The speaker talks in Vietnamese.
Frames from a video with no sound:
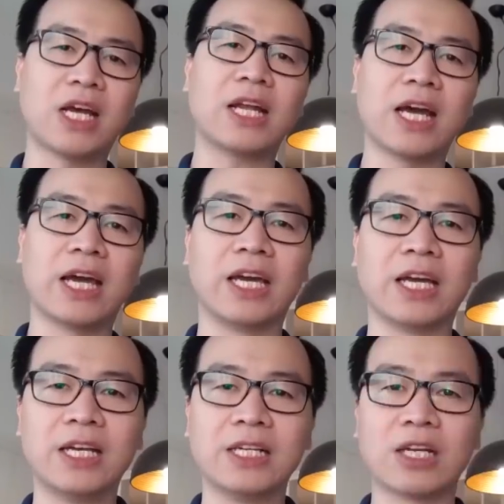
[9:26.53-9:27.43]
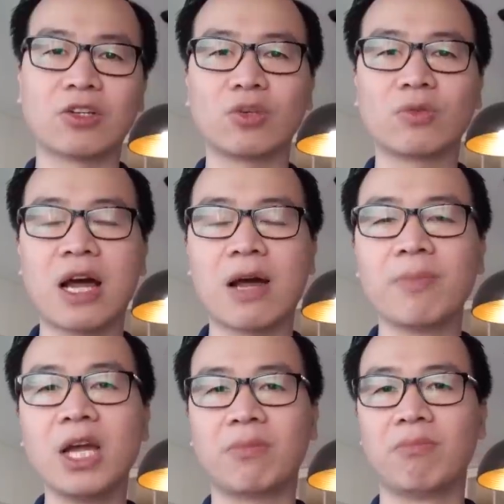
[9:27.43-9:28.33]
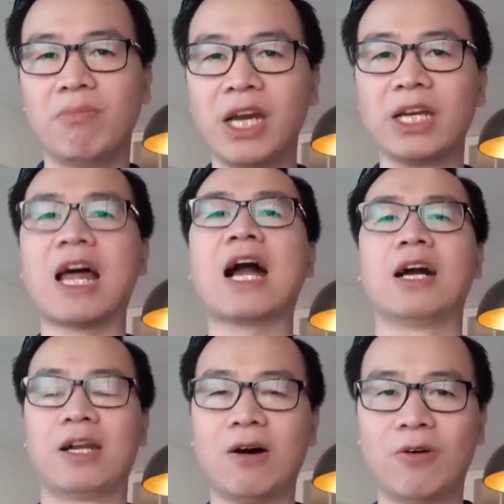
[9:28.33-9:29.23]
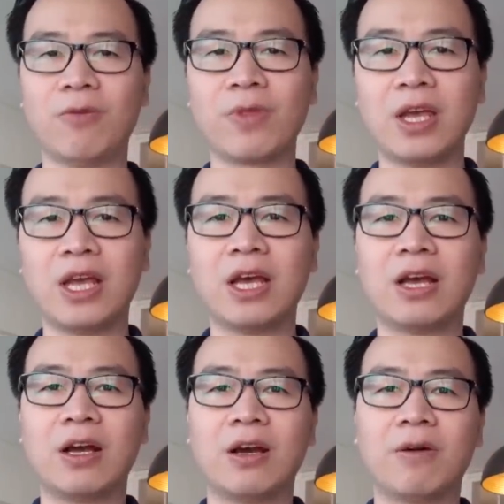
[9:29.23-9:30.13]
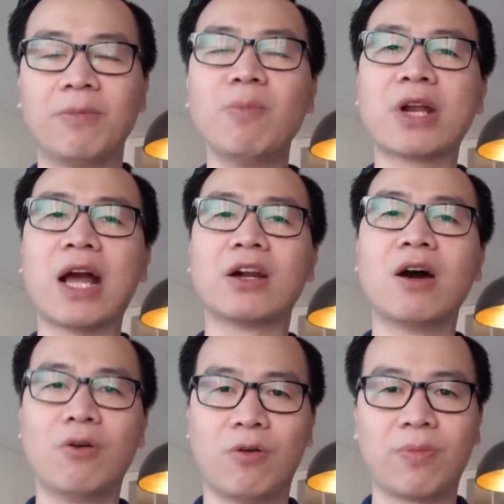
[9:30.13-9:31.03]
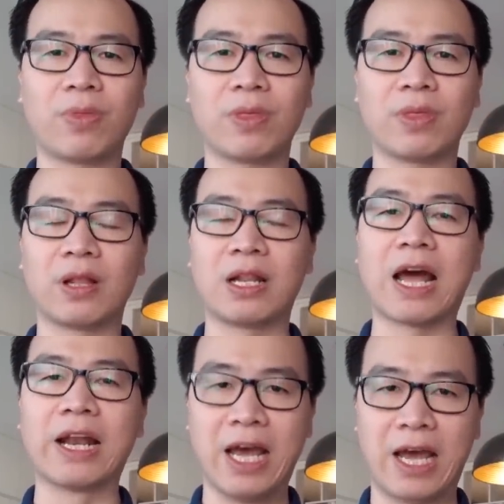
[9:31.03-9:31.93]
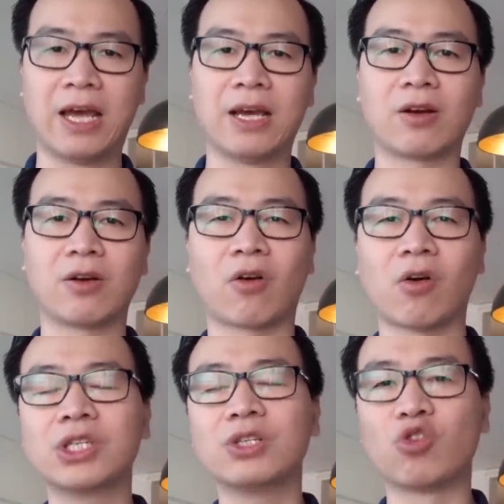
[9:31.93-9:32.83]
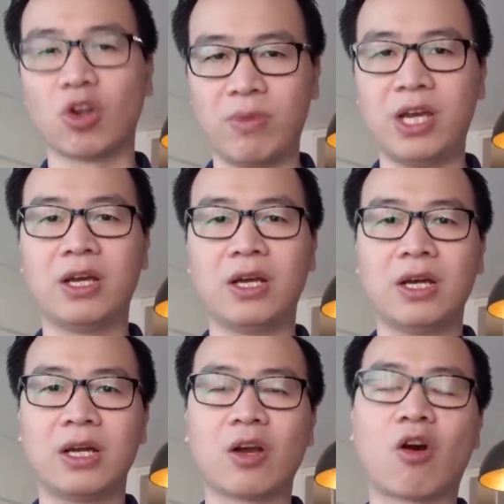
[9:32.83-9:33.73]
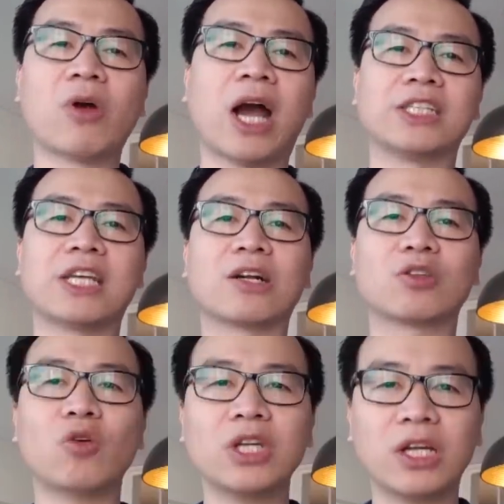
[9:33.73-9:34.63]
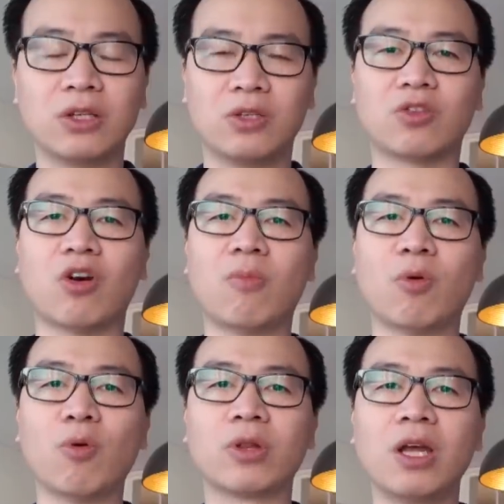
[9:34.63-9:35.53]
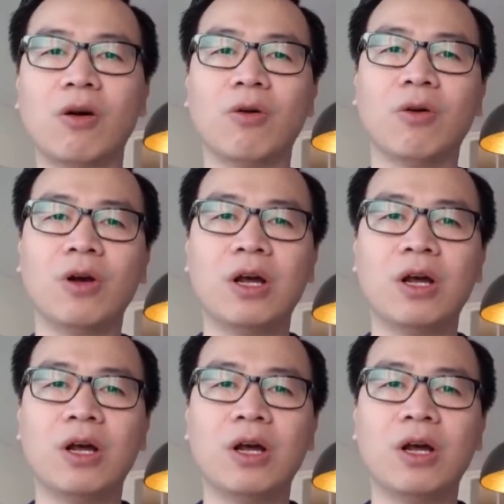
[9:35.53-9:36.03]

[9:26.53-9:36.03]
sát này sẽ cho chúng ta biết mình đang ở đâu. Biết mình đang ở đâu là để có sự chuẩn bị để có một hành trang tốt nhất cho một mục tiêu